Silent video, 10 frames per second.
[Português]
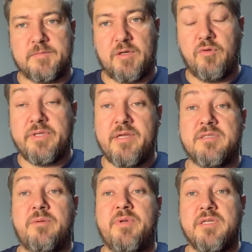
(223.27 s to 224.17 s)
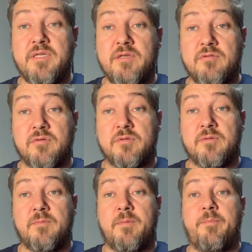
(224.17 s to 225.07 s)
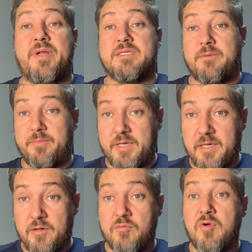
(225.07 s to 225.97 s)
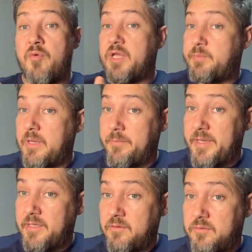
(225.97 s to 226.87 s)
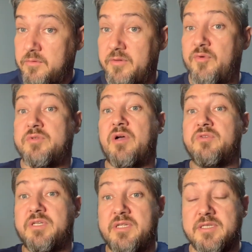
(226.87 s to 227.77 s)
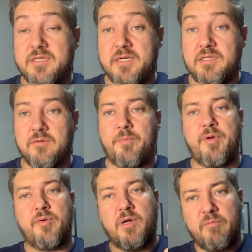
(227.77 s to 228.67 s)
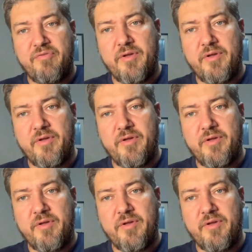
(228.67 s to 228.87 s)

Então eu tenho que saber disso para saber qual equipamento eu vou estar tá utilizando para eu não me